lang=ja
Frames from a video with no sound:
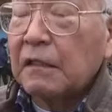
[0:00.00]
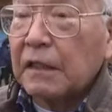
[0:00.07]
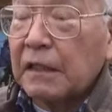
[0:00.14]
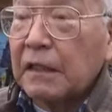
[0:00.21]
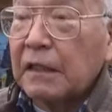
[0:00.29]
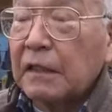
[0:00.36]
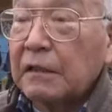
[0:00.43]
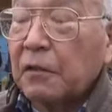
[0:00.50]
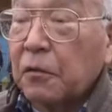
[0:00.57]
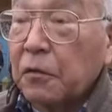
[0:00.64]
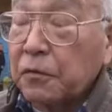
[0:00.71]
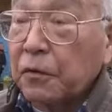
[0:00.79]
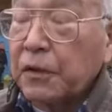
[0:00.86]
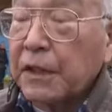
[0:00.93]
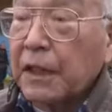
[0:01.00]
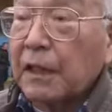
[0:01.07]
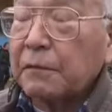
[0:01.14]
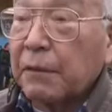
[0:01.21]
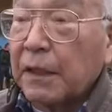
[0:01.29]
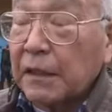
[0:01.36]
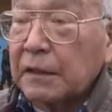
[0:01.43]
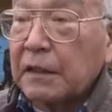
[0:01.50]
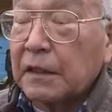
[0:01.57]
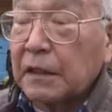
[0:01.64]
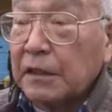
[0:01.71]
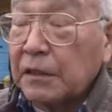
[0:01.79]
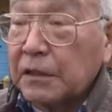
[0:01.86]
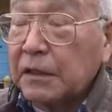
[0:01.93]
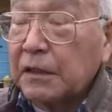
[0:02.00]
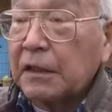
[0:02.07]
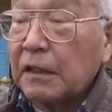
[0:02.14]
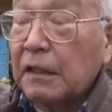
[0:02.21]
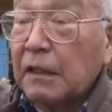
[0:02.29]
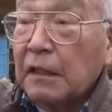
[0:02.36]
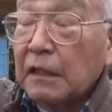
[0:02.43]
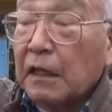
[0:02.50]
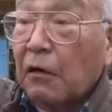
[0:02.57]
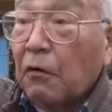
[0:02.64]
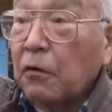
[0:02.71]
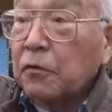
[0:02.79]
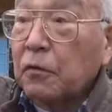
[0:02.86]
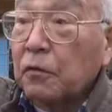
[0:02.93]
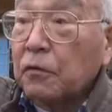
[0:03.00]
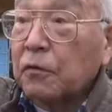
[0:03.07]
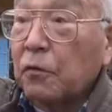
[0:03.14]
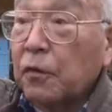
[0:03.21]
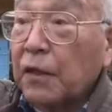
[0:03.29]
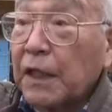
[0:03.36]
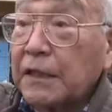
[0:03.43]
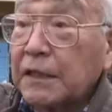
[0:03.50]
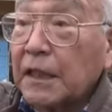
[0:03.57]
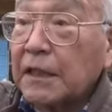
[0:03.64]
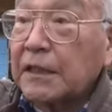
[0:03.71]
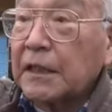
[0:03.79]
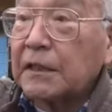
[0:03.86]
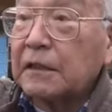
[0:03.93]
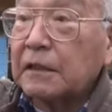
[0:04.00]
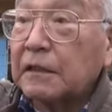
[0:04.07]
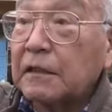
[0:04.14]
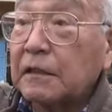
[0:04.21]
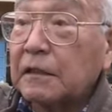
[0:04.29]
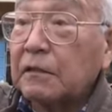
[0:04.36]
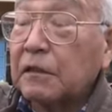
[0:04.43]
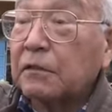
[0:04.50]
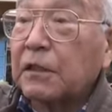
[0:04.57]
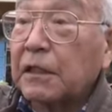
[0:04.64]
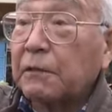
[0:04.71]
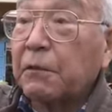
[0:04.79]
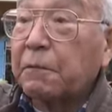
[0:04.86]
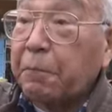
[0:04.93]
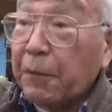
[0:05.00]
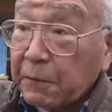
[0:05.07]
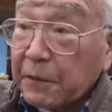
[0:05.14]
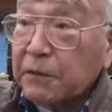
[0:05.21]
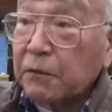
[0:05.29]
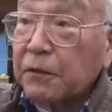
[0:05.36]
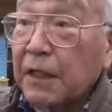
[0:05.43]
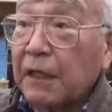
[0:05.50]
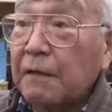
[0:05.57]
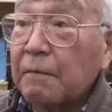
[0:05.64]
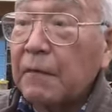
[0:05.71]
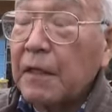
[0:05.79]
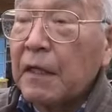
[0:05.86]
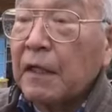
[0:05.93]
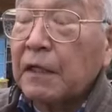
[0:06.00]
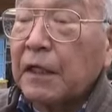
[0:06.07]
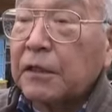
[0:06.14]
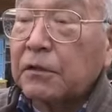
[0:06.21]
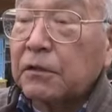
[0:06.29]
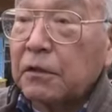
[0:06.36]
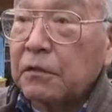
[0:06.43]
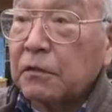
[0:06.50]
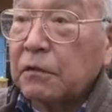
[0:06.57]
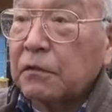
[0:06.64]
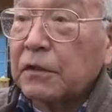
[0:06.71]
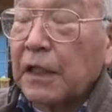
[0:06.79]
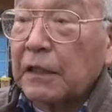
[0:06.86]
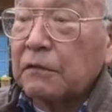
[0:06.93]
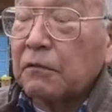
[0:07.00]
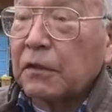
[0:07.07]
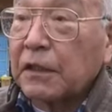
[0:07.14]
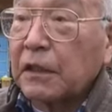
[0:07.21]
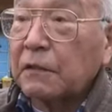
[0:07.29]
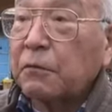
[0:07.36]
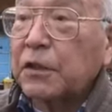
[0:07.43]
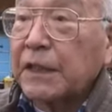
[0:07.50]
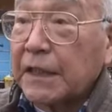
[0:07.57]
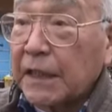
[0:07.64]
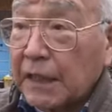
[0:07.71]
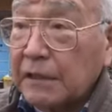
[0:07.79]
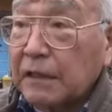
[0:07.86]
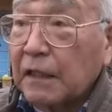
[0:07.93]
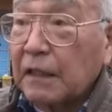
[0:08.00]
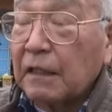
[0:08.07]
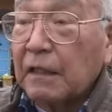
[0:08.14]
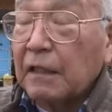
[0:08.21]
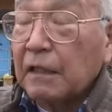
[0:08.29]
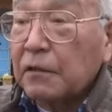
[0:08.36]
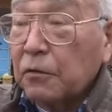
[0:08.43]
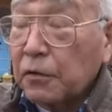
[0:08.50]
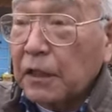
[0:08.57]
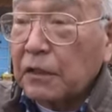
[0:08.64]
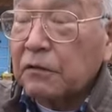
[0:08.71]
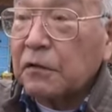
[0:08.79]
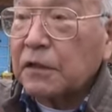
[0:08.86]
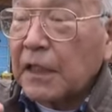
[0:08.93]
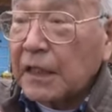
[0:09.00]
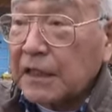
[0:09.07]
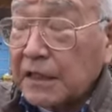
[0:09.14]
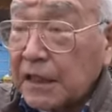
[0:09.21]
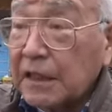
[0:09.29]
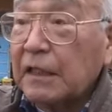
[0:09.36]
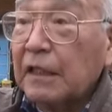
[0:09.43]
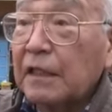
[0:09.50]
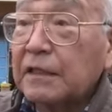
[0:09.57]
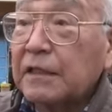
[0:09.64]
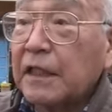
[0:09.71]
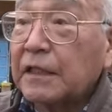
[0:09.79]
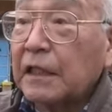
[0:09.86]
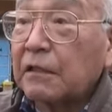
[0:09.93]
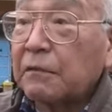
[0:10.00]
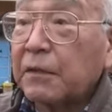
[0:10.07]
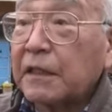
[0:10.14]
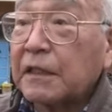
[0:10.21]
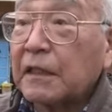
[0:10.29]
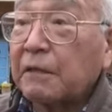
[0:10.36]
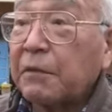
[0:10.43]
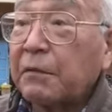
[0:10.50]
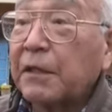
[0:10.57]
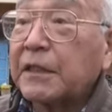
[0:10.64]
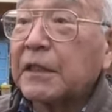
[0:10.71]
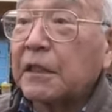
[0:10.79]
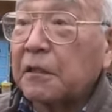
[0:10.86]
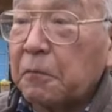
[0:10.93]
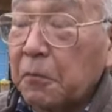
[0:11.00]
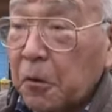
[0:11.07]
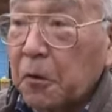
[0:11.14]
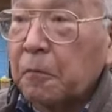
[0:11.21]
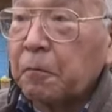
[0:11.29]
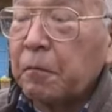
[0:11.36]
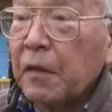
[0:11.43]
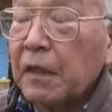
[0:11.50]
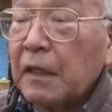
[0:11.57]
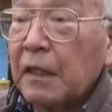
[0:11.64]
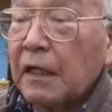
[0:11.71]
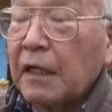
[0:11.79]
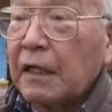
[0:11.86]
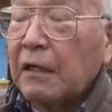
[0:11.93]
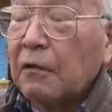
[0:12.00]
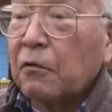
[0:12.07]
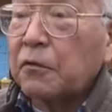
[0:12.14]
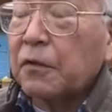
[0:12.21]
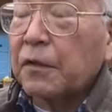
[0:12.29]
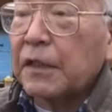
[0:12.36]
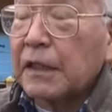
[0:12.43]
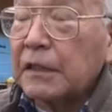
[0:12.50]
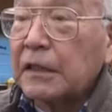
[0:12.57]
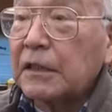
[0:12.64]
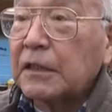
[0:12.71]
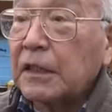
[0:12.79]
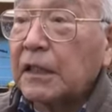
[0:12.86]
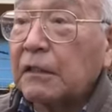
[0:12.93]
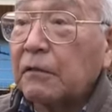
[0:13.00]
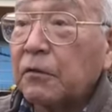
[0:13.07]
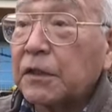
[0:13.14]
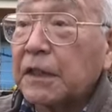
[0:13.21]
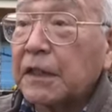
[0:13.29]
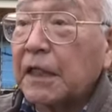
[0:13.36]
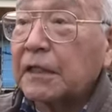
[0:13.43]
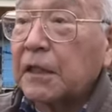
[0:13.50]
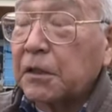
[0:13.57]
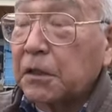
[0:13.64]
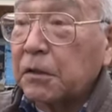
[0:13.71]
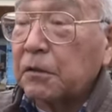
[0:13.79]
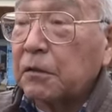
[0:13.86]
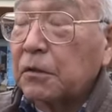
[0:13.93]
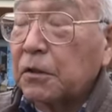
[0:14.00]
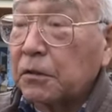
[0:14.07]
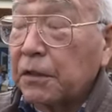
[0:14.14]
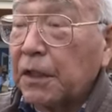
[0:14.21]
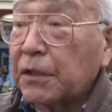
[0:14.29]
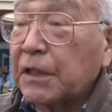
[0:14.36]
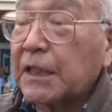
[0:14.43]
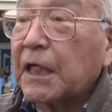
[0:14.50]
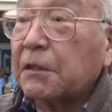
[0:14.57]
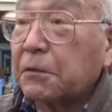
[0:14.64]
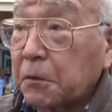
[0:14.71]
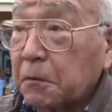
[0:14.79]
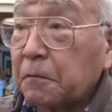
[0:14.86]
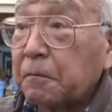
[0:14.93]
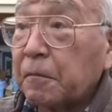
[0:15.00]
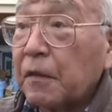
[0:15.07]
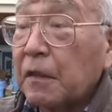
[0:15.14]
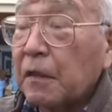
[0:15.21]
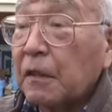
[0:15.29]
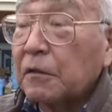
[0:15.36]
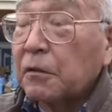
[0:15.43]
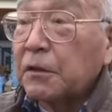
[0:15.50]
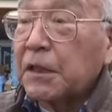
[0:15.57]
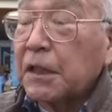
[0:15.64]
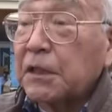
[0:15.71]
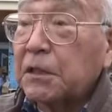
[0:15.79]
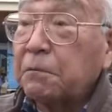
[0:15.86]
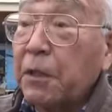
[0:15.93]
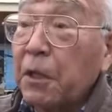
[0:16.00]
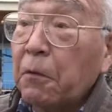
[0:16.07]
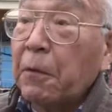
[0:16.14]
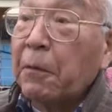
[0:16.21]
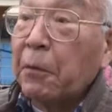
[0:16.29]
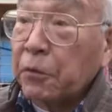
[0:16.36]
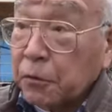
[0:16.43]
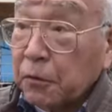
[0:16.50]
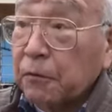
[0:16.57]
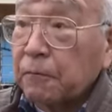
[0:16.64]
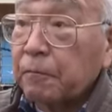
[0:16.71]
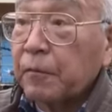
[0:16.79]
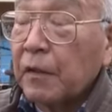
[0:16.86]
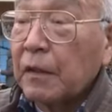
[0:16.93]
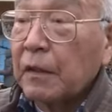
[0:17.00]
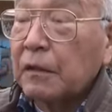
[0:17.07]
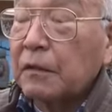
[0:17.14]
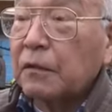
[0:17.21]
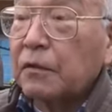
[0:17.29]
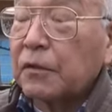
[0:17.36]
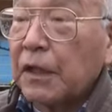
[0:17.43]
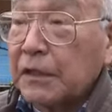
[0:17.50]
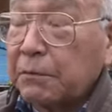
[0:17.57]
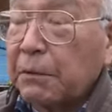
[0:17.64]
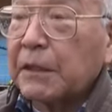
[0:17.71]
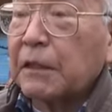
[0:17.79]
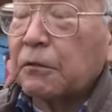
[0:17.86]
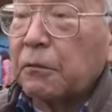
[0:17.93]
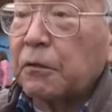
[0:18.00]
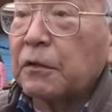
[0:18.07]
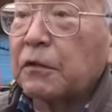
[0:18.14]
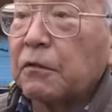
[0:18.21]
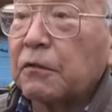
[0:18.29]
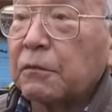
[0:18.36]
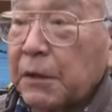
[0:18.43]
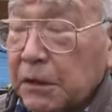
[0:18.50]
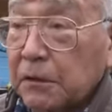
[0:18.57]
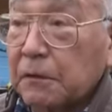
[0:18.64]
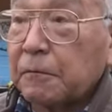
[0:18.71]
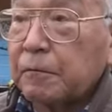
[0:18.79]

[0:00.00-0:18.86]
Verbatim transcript: で、多くの方が今現実に家屋の倒壊した下にいる方もいっぱいいますので、レスキュー隊の方にも来ていただいて、ようやくさっき自衛隊の皆さんが見えましたけも、多くの方に支援をしていただいて、救援していただくと、そして人命を守るということが一番だと思っております。